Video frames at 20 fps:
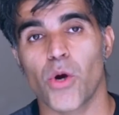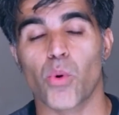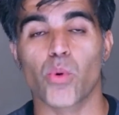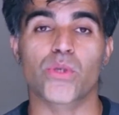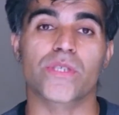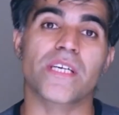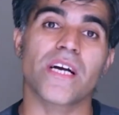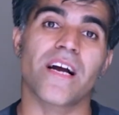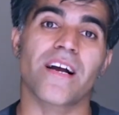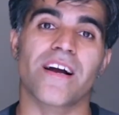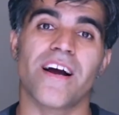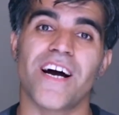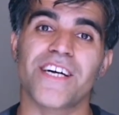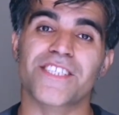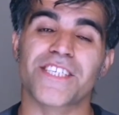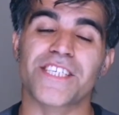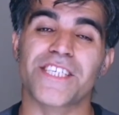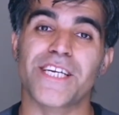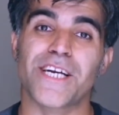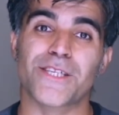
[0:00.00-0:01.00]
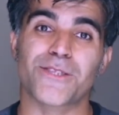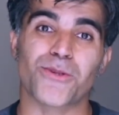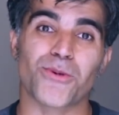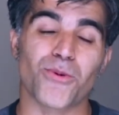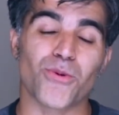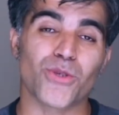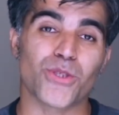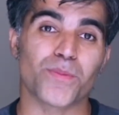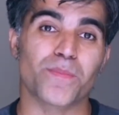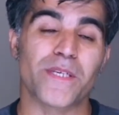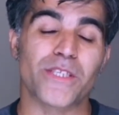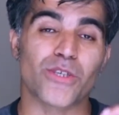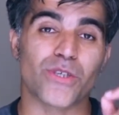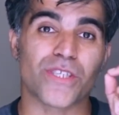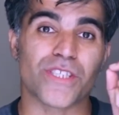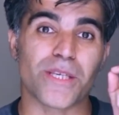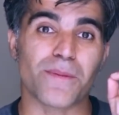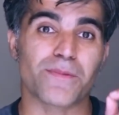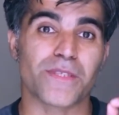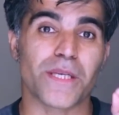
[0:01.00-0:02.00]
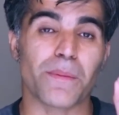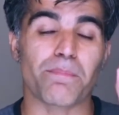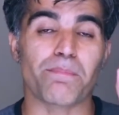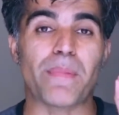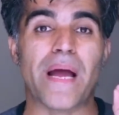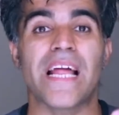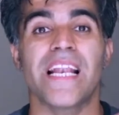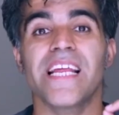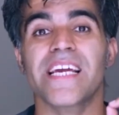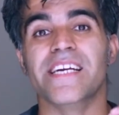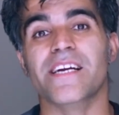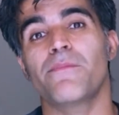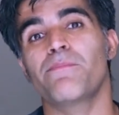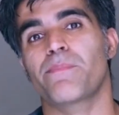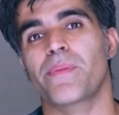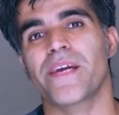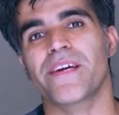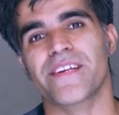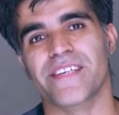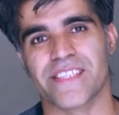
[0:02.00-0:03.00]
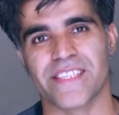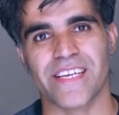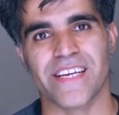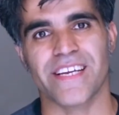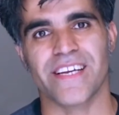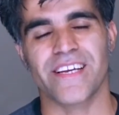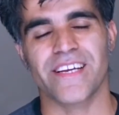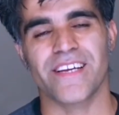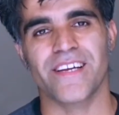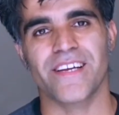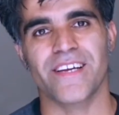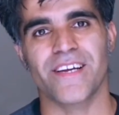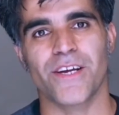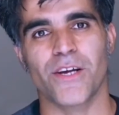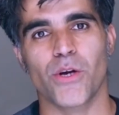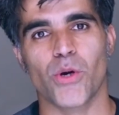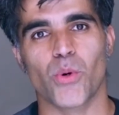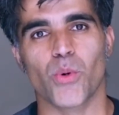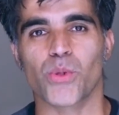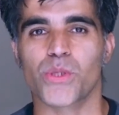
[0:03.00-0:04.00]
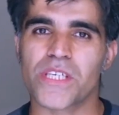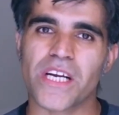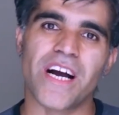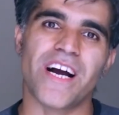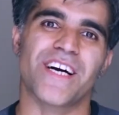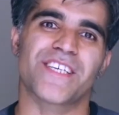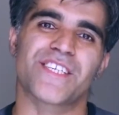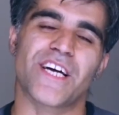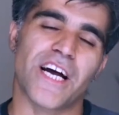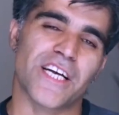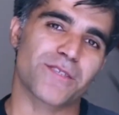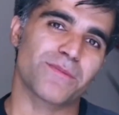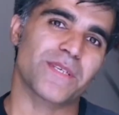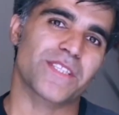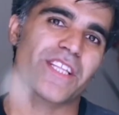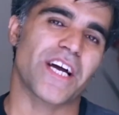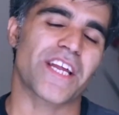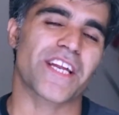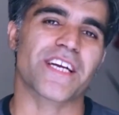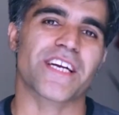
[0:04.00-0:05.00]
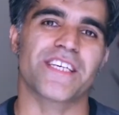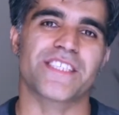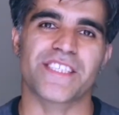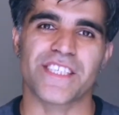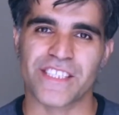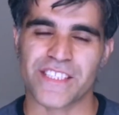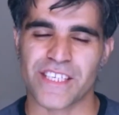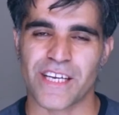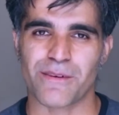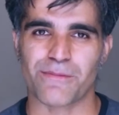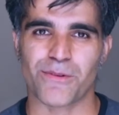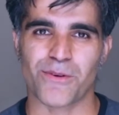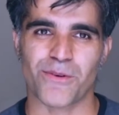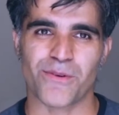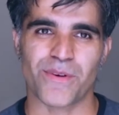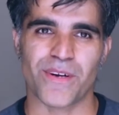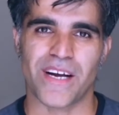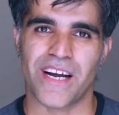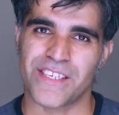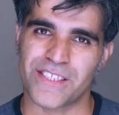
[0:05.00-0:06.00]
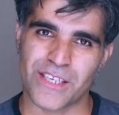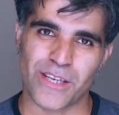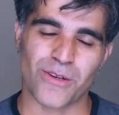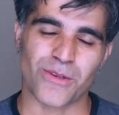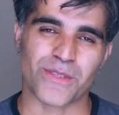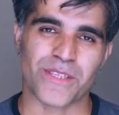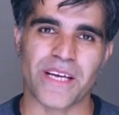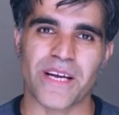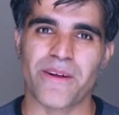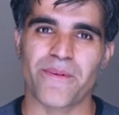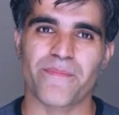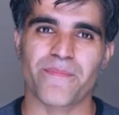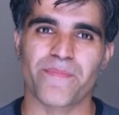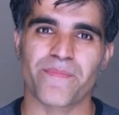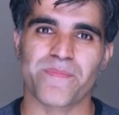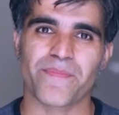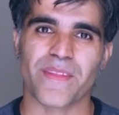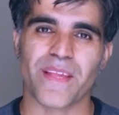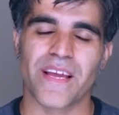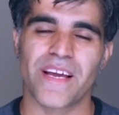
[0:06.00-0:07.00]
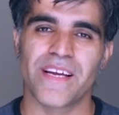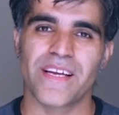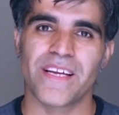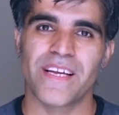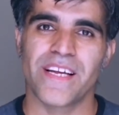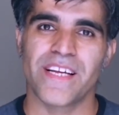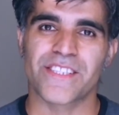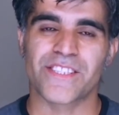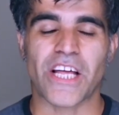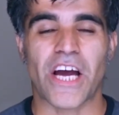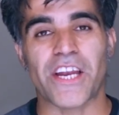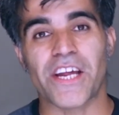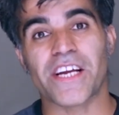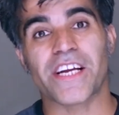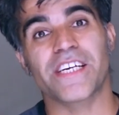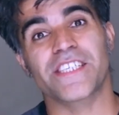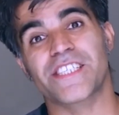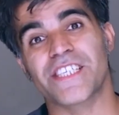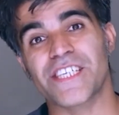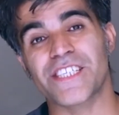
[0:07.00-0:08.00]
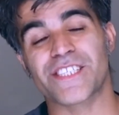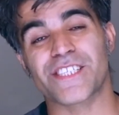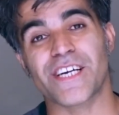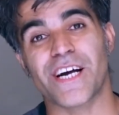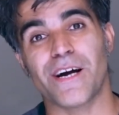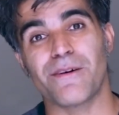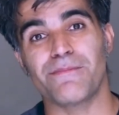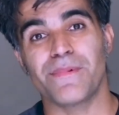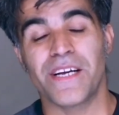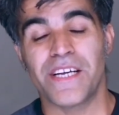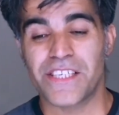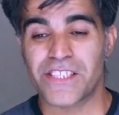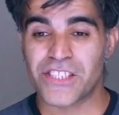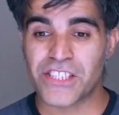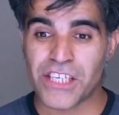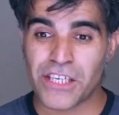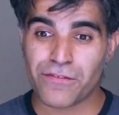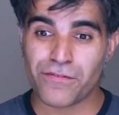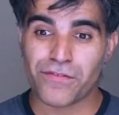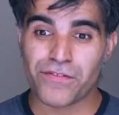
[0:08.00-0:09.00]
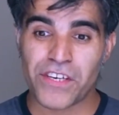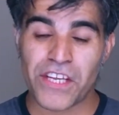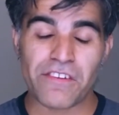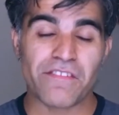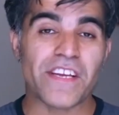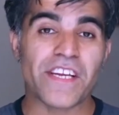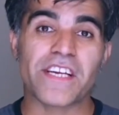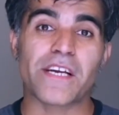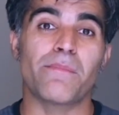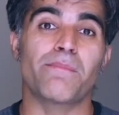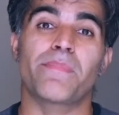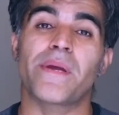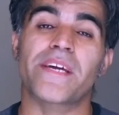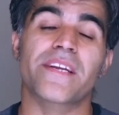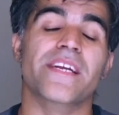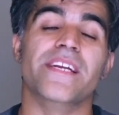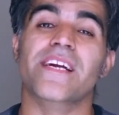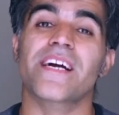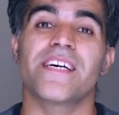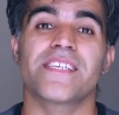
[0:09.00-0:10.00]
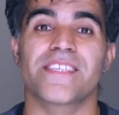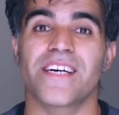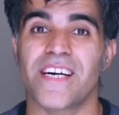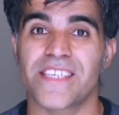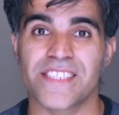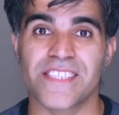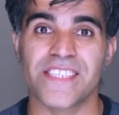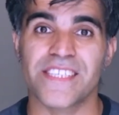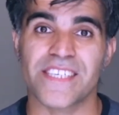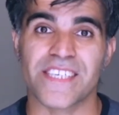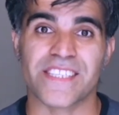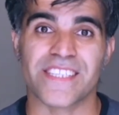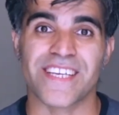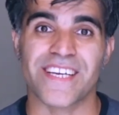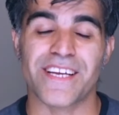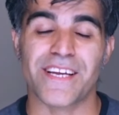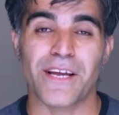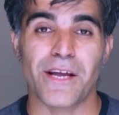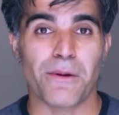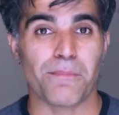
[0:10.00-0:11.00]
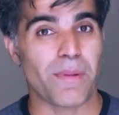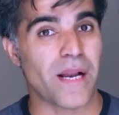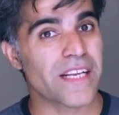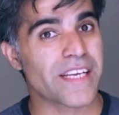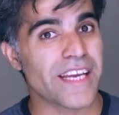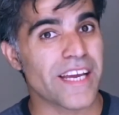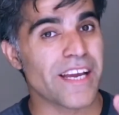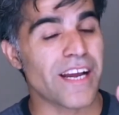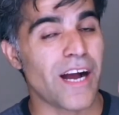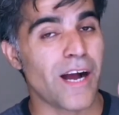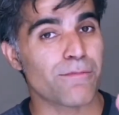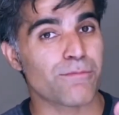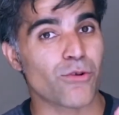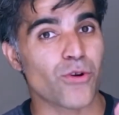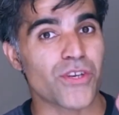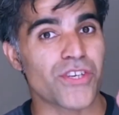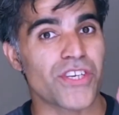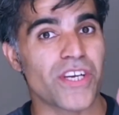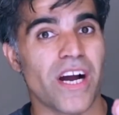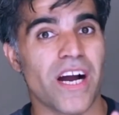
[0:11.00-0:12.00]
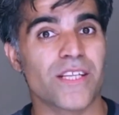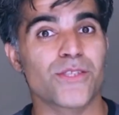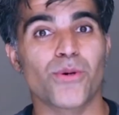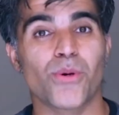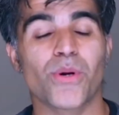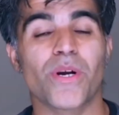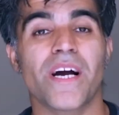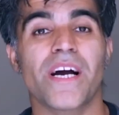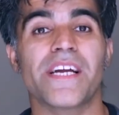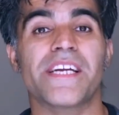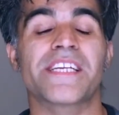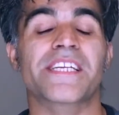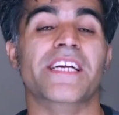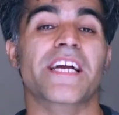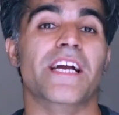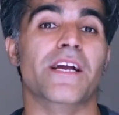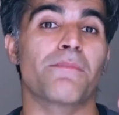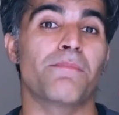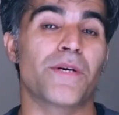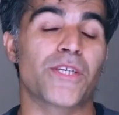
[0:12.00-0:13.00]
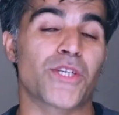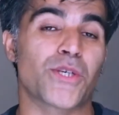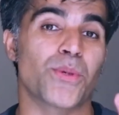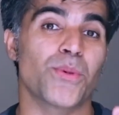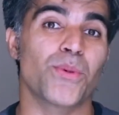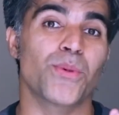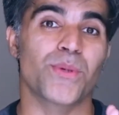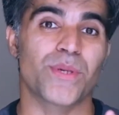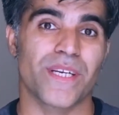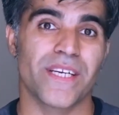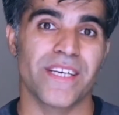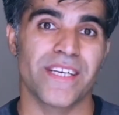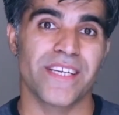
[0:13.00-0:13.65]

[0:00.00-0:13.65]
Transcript: उसका आगाज़ किया तो उसमें जो सबसे पहले कंपेयर थे उसका आज़ाज़ भी तारक अजीज़ साहब को हासिल होता है तारक अजीज़ साहब सिर्फ टीवी कंपेयर का आज़ाज़ नहीं रखते बल्कि आपको याद होगा इनका एक मशहूर